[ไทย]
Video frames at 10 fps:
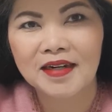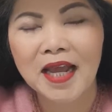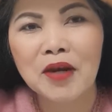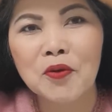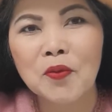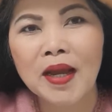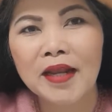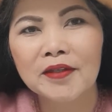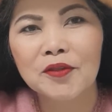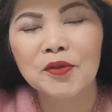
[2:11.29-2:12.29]
ได้รู้ว่า
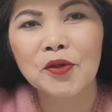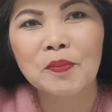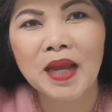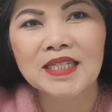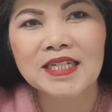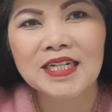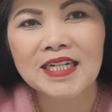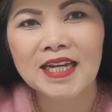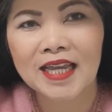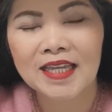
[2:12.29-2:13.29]
ต้นไม้ชนิด
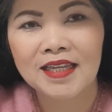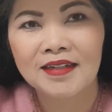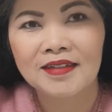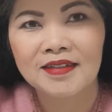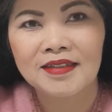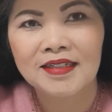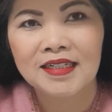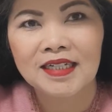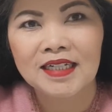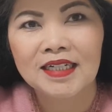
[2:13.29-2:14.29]
ไหน
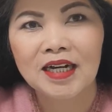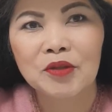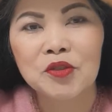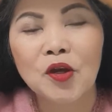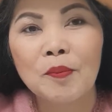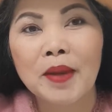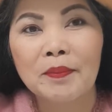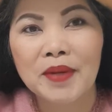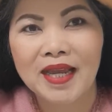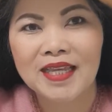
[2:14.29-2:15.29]
เขาชอบแบ
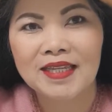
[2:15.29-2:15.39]
บไหน